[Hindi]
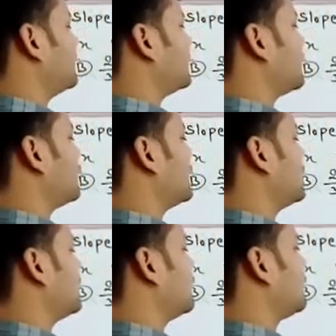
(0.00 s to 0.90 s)
ये क्या हो गया
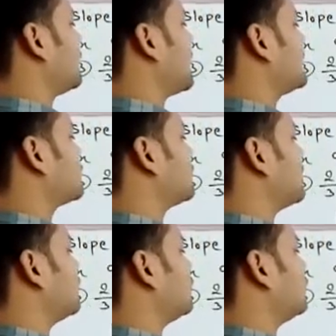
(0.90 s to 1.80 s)
है वाई
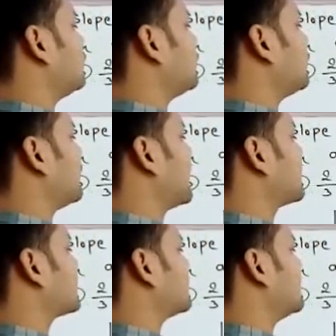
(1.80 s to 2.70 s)
स्क्वायर इक्वल टू फोर
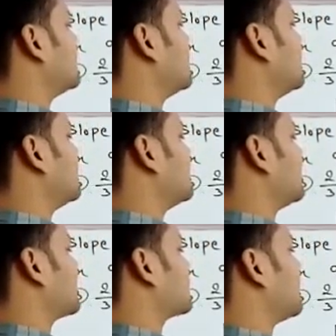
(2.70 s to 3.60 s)
एक्स ये
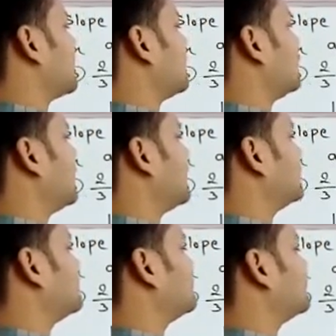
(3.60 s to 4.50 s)
फर्स्ट पैराबोला है
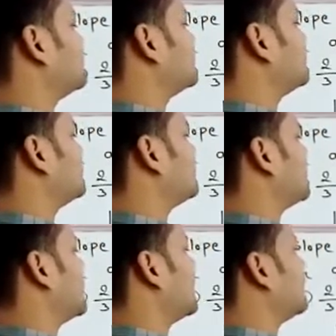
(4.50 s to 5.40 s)

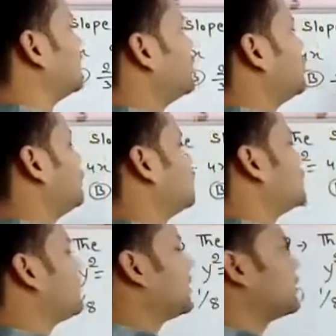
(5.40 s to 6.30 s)
ठीक है
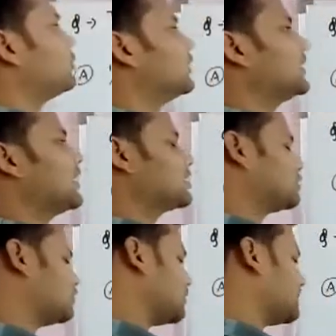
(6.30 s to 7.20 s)
दूसरा पैराबोला क्या है एक्स
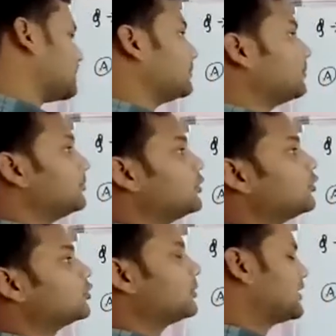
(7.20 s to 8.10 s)
स्क्वायर
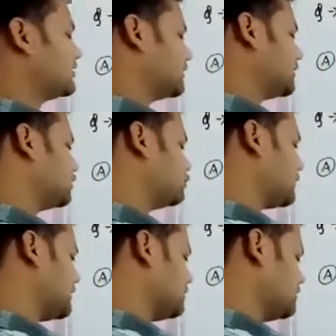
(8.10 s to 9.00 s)
इक्वल टू माइनस थर्टी टू
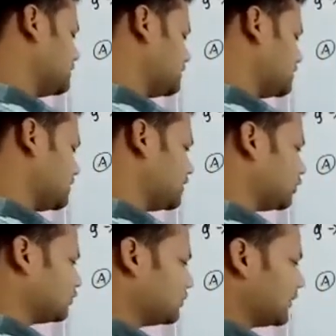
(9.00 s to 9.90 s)
वाई ये
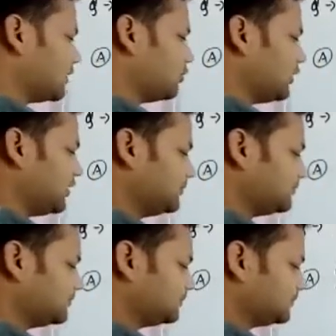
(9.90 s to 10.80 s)
डाउनवर्ड पैराबोला है
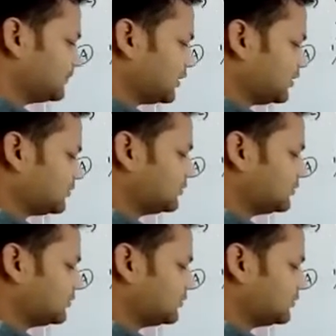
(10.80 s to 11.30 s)
है ना